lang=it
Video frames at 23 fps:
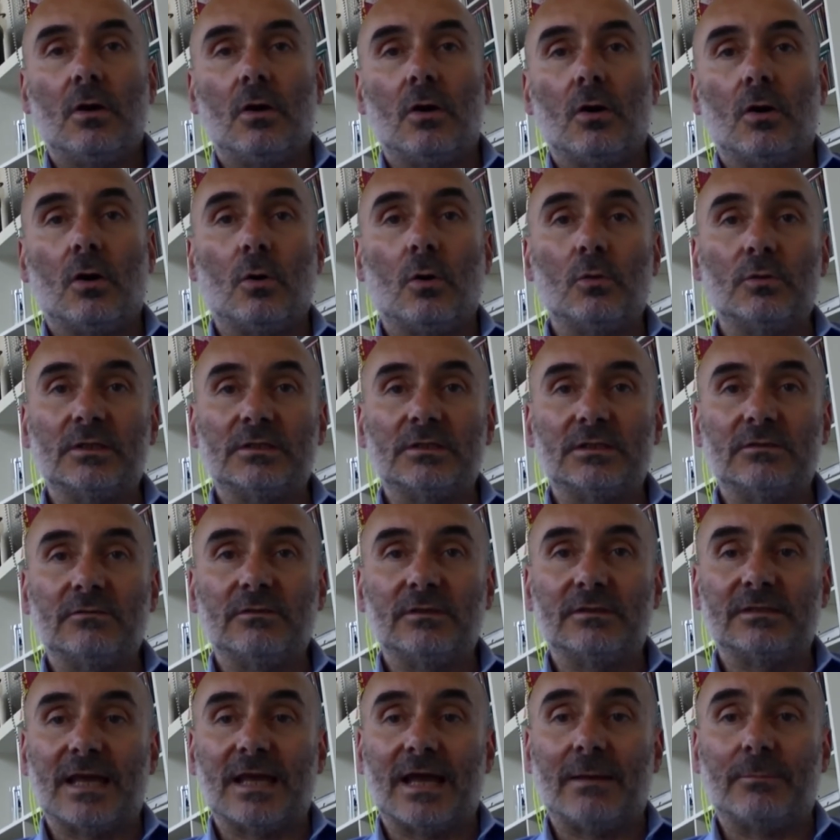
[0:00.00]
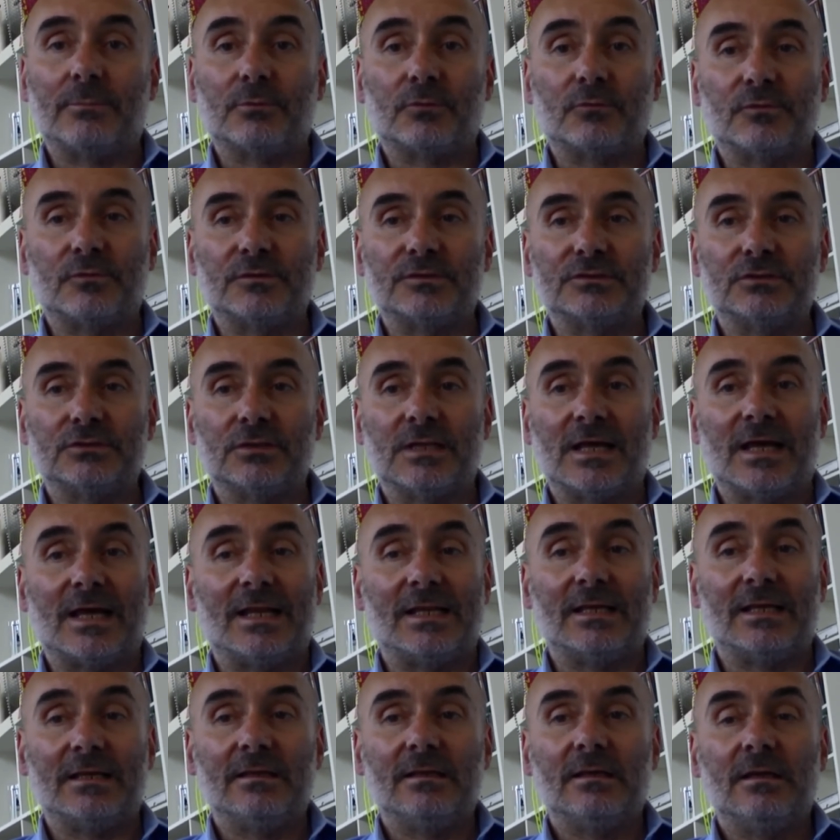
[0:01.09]
ho un'attività
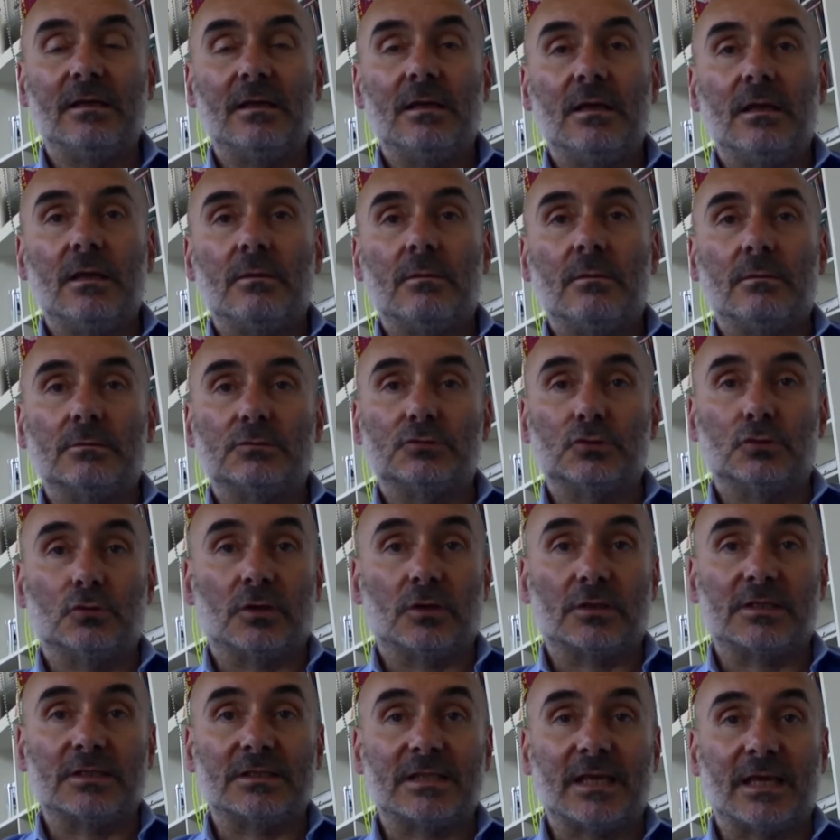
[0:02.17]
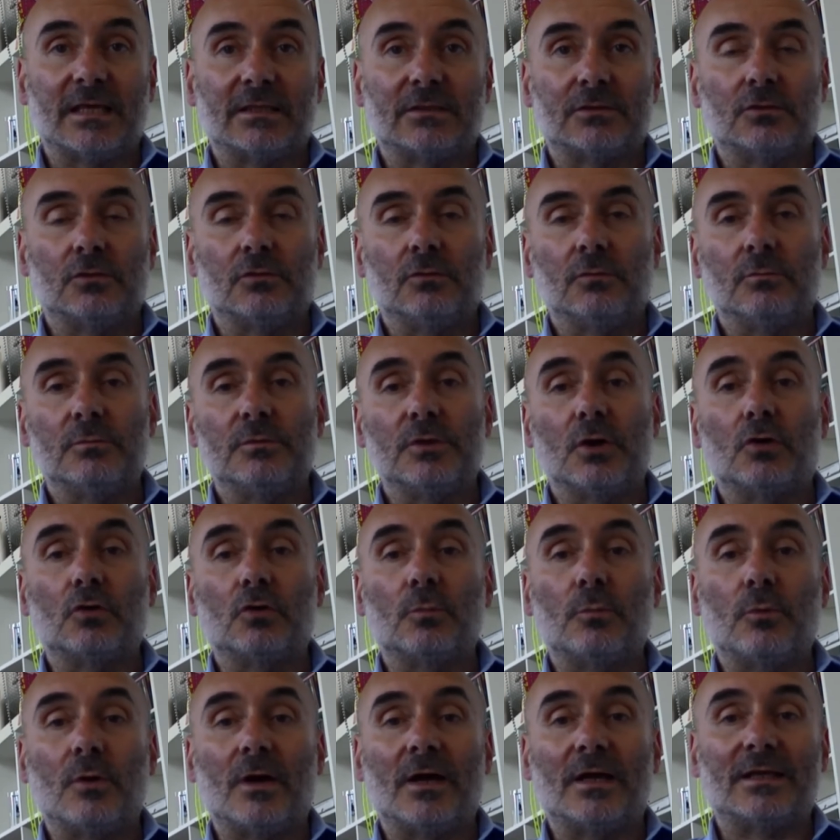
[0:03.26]
professionale, sono architetto, mi
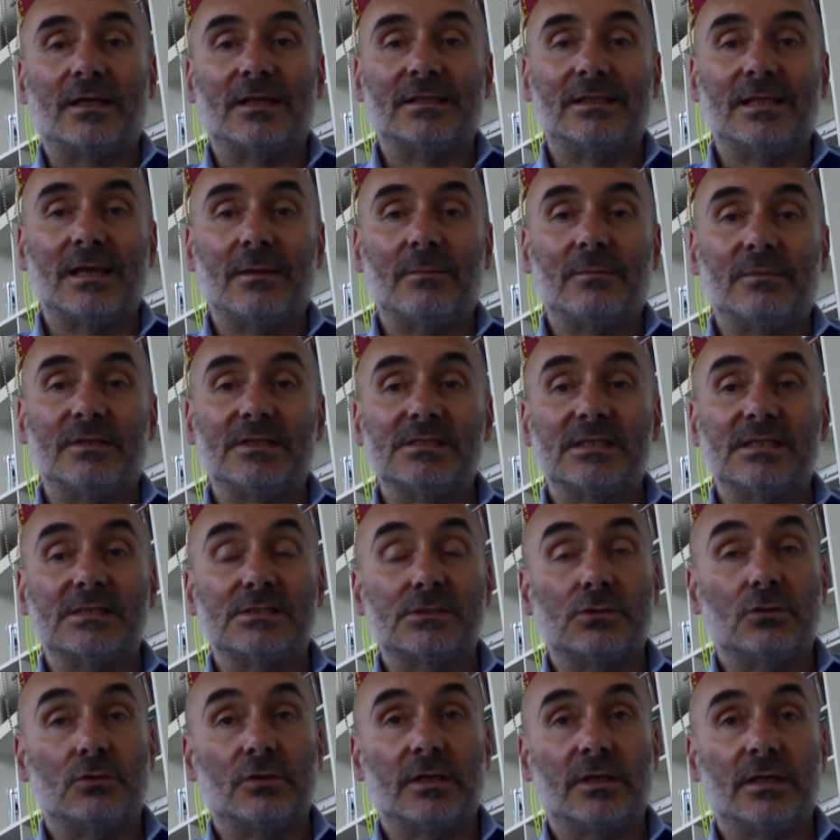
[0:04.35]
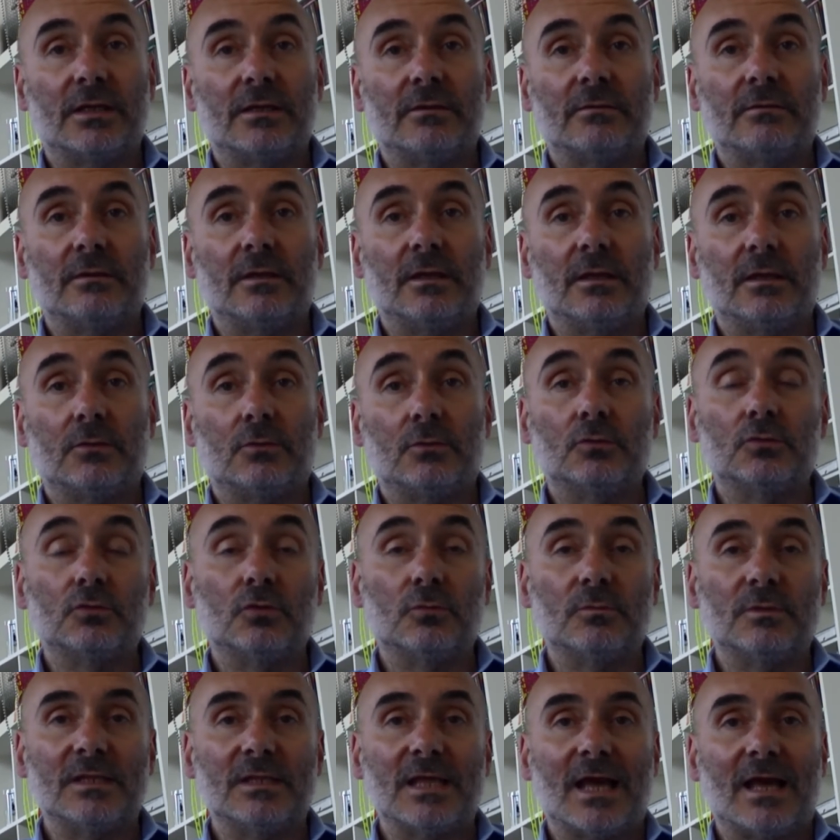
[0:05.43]
occupo anche di amministrazione eh,
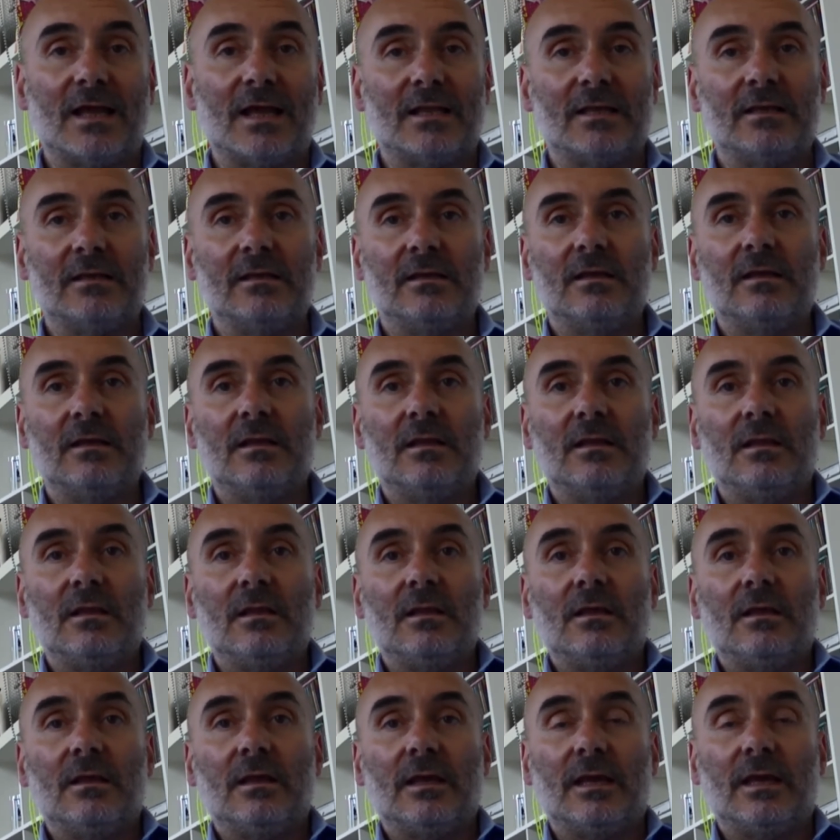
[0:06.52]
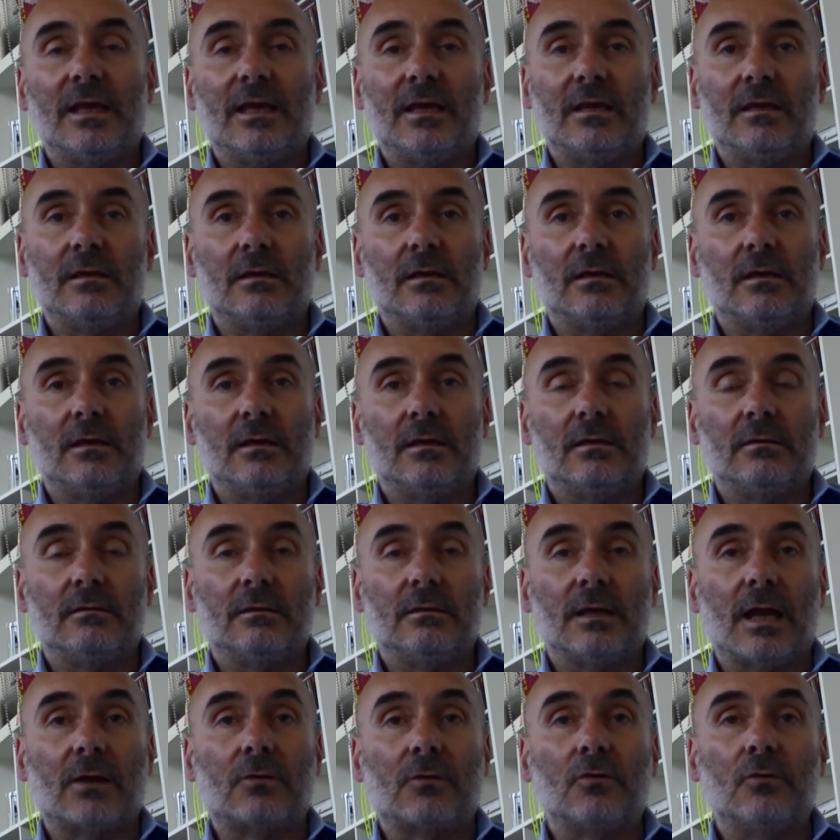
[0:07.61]
condominiale e eh,
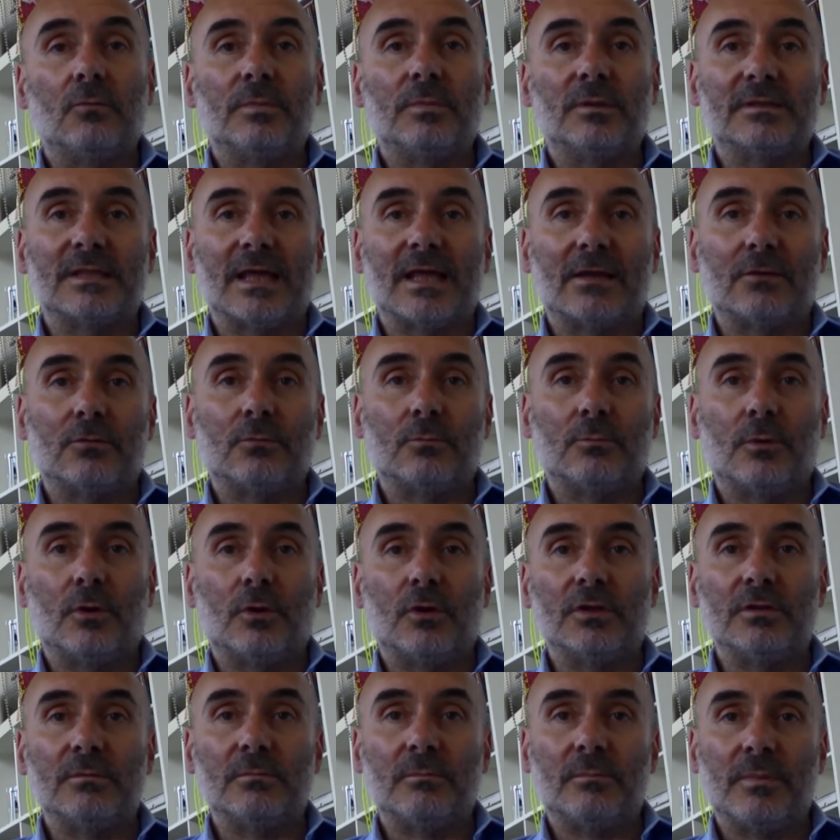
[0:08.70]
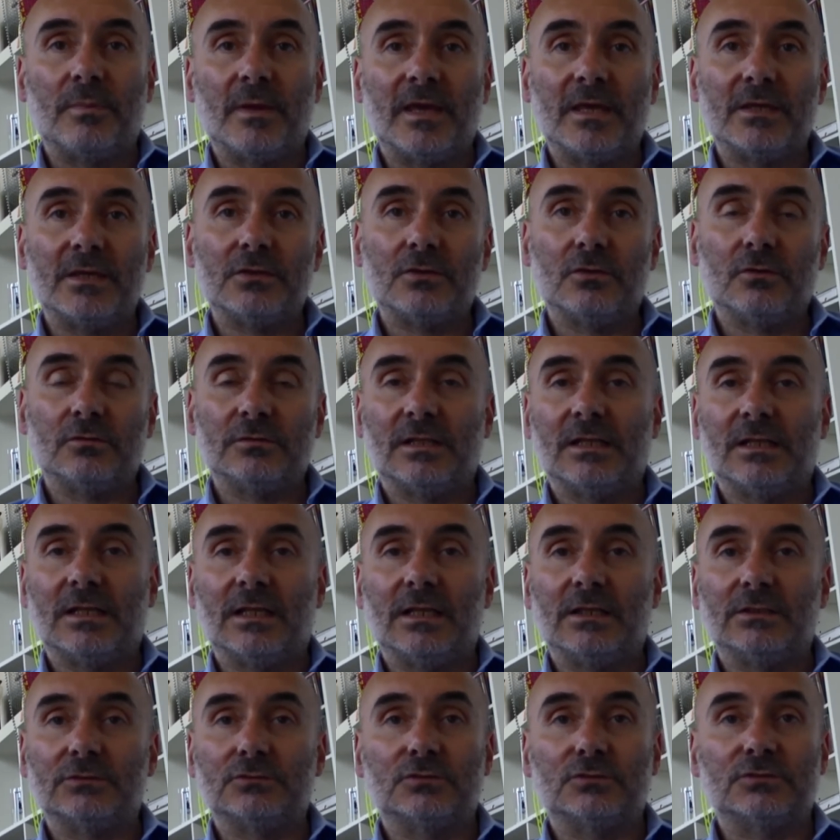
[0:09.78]
a completare un po' l'impegno
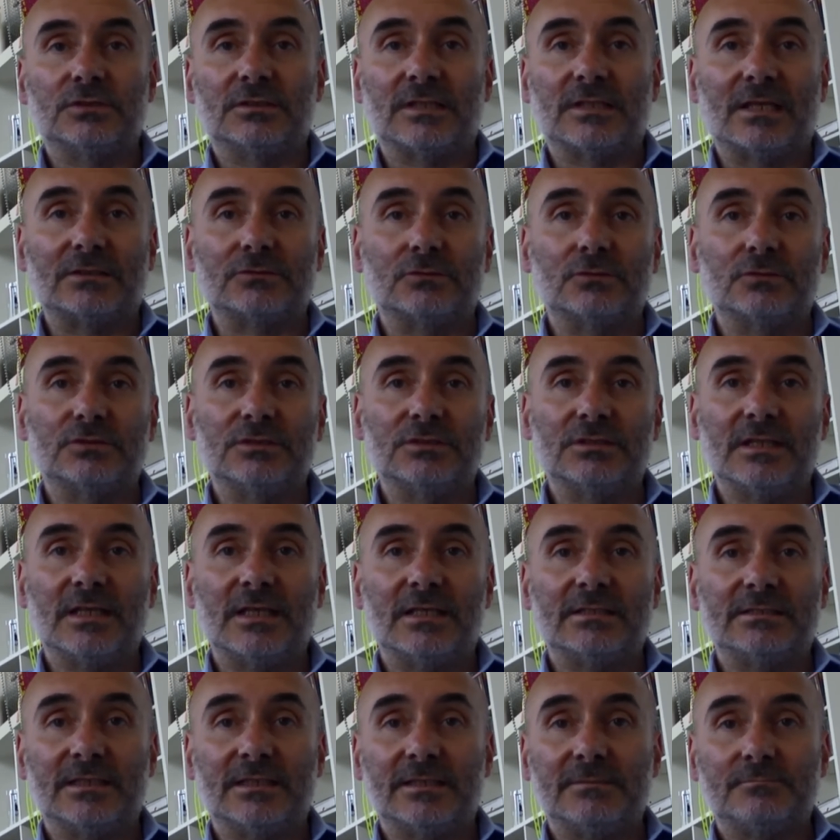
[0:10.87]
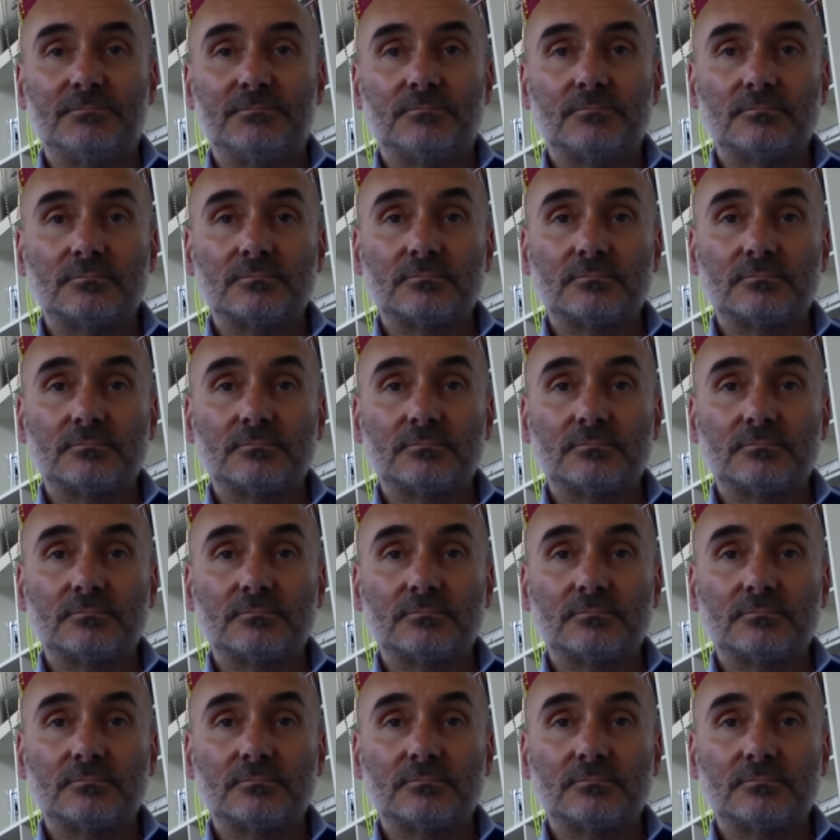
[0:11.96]
nella società soncinese